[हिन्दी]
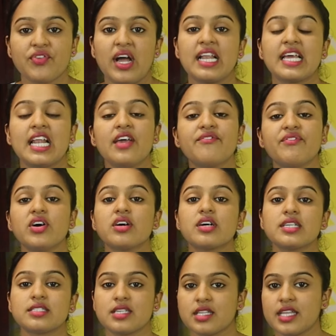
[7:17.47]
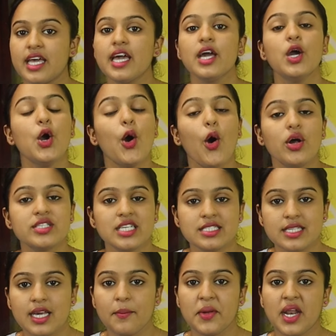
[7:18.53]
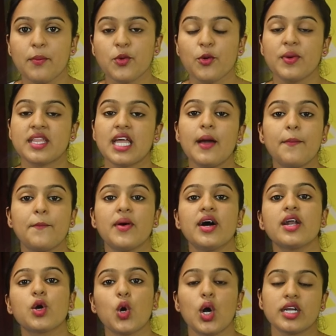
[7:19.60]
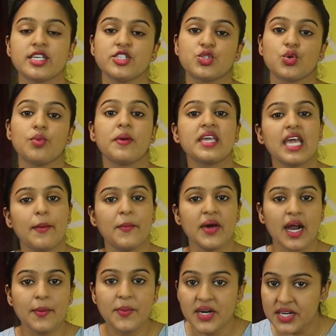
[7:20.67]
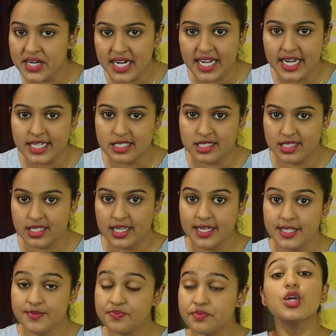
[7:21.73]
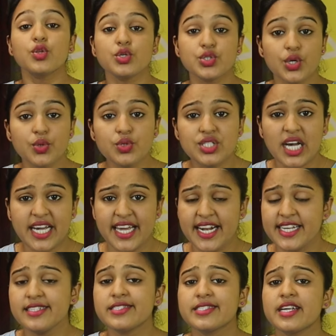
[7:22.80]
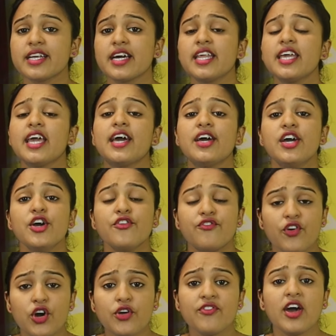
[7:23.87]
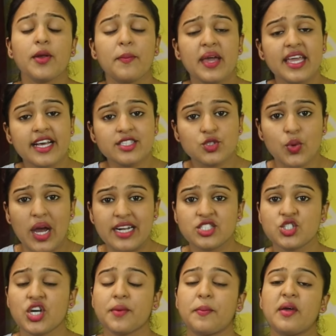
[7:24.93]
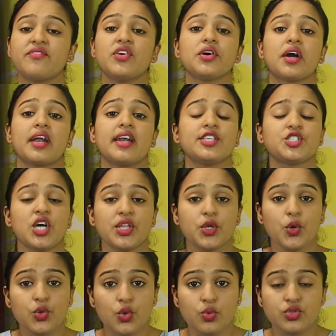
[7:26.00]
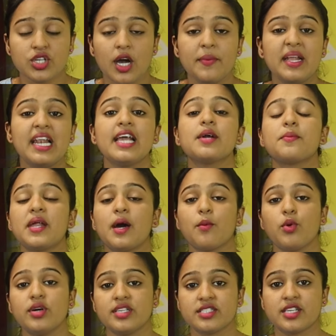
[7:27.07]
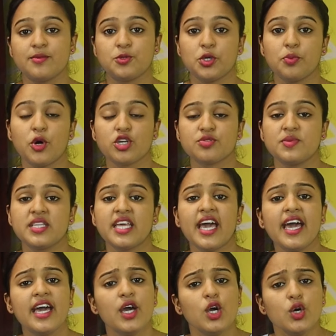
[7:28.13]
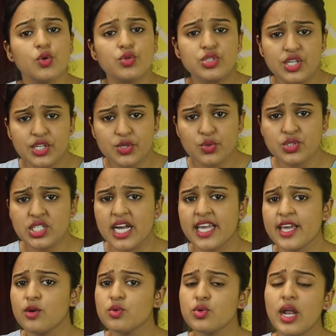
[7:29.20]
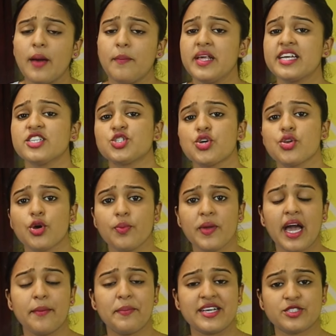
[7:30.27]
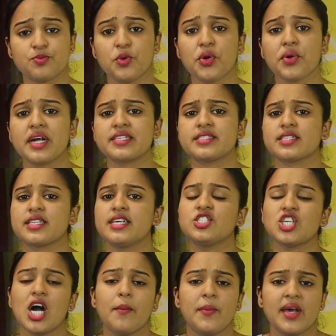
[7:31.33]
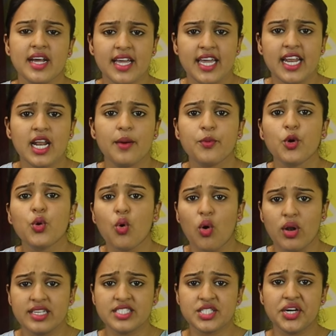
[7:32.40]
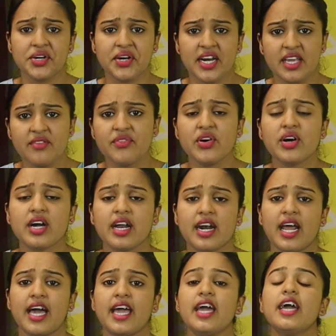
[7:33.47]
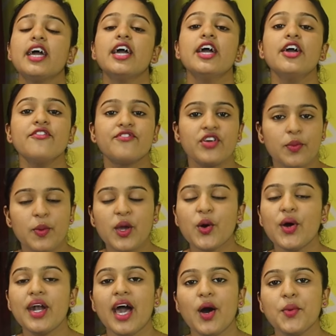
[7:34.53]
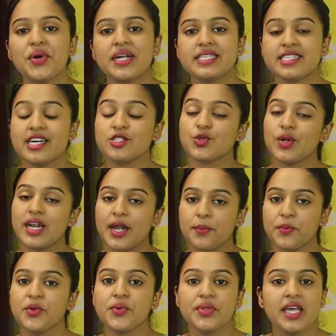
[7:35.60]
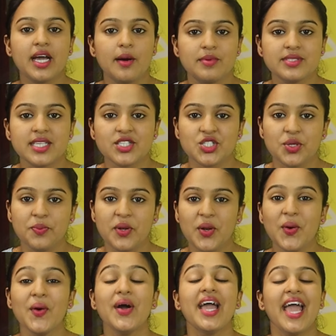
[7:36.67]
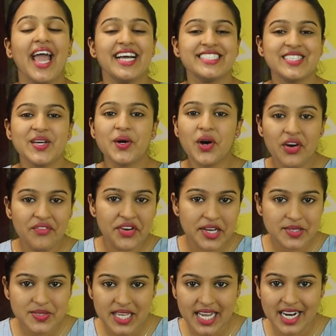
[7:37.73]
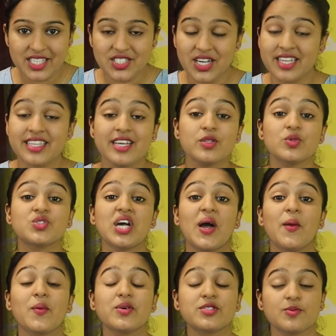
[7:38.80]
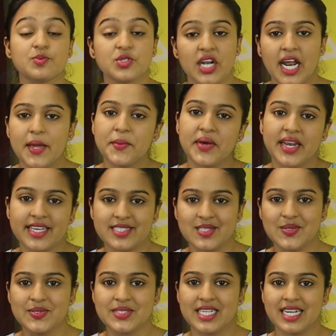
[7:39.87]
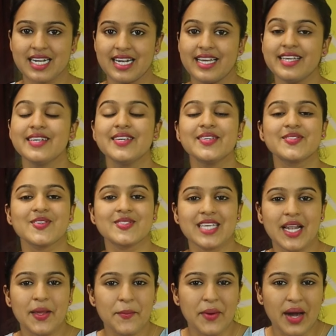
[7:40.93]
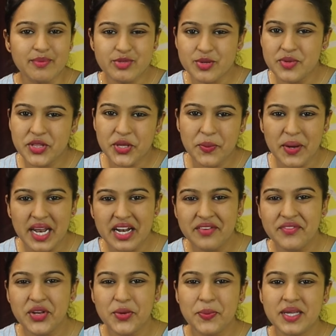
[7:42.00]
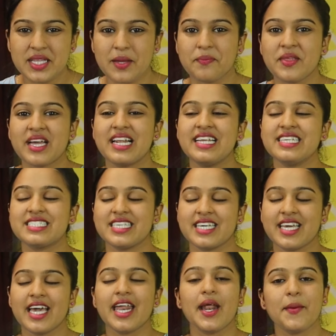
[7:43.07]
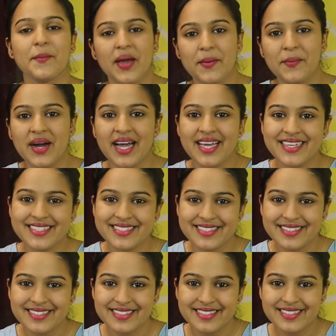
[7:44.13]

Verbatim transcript: प्रोफाइल के लिए वर्क कर सकते हैं और जैसे कि मैंने आपको बताया पर कॉल के थ्रू में यहाँ पर आप अर्निंग कर सकते हैं तो ज़रूर जाके रजिस्टर करिए फुटवर्क पे या स्क्वायर स्टैक पे वर्क करना चाहते हो तो उसका भी लिंक मैंने आपको डिस्क्रिप्शन बॉक्स में दिया है उसके थ्रू जाके उन एप्लीकेशन को भी आप एक्सप्लोर कर सकते हैं जहाँ पर अगेन आपको कॉलिंग से रिलेटेड ही वर्क करना है फिर भी कोई डाउट रह जाए सो लेट मी नो इन दी कमेंट सेक्शन बिलो ऐसी और वीडियोज़ देखना चाहते हैं तो चैनल को सब्सक्राइब करके ज़रूर से रखें तो चलिए मैं आपसे मिलती हूँ मेरे अगली वीडियो में तब तक लिए टेक केयर एंड बाय बाय